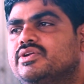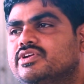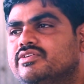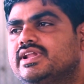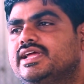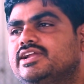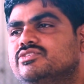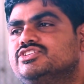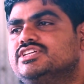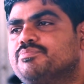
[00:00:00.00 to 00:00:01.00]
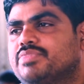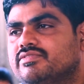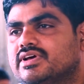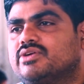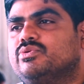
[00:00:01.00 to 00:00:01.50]
రెండు వేల ఏడు నుంచి
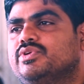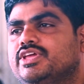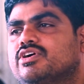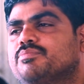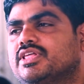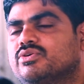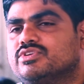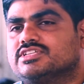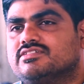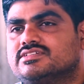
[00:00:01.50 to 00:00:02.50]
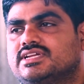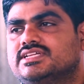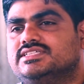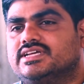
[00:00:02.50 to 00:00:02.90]
ఇప్పటి వరకు ఈ యొక్క పదకొండు సంవత్సరాల